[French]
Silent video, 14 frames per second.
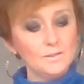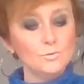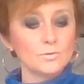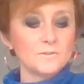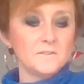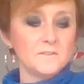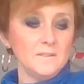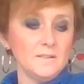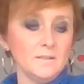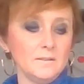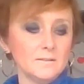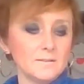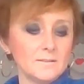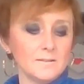Donc
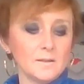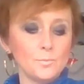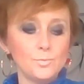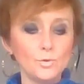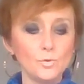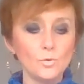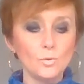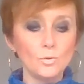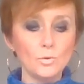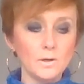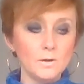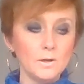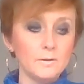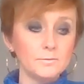si c'est un peu long euh,
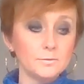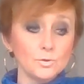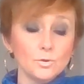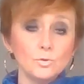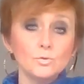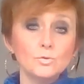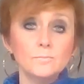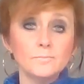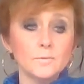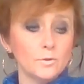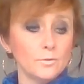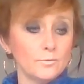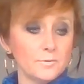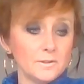à votre goût,
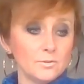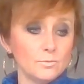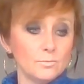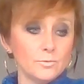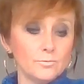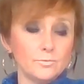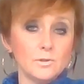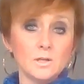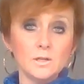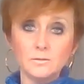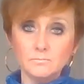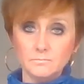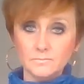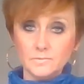le fait de me
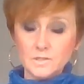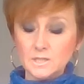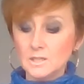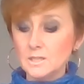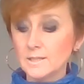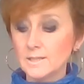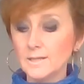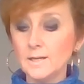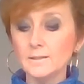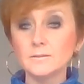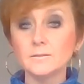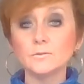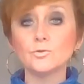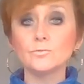voir tirer les
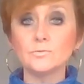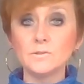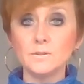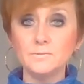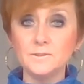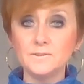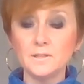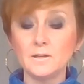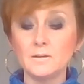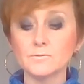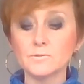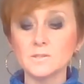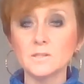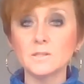cartes, je vous invite à
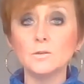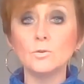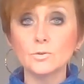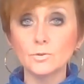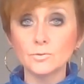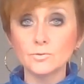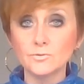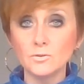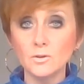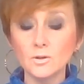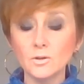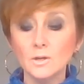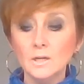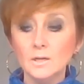avancer le
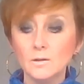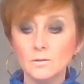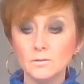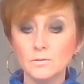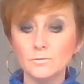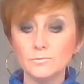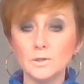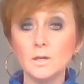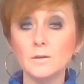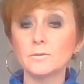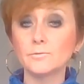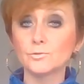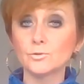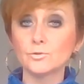curseur. Euh, voilà,
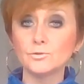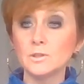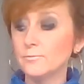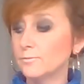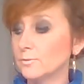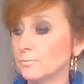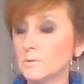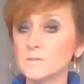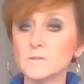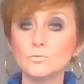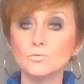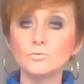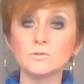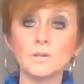avec votre téléphone, bah,
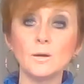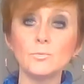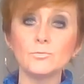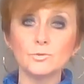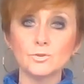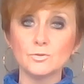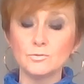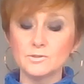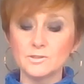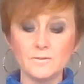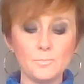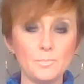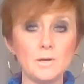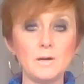c'est tout simple. Moi, je ne le
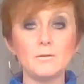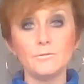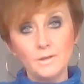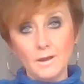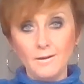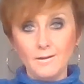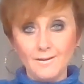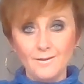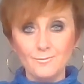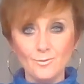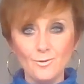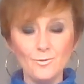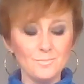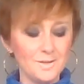savais pas euh, il y a
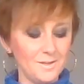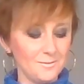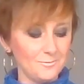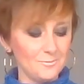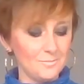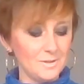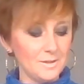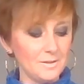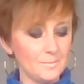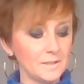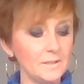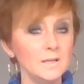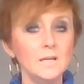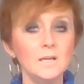avant, mais on me l'a
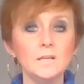appris.